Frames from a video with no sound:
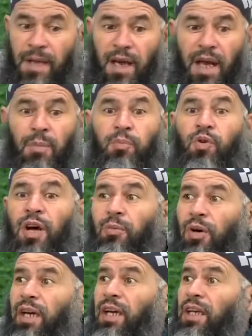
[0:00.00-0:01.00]
أبواب
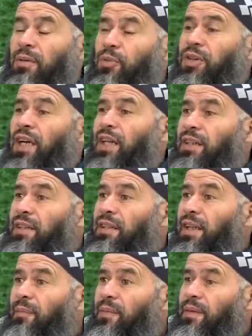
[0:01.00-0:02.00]
الخير
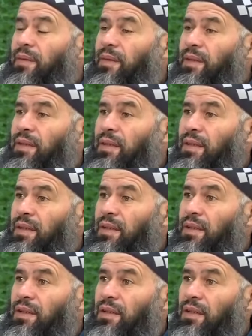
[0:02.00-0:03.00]
متعددة
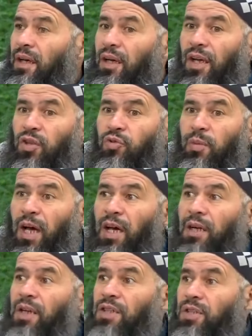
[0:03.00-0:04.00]
الله
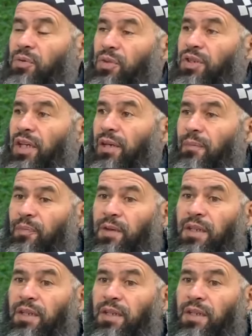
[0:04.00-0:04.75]
سبحانه عز وجل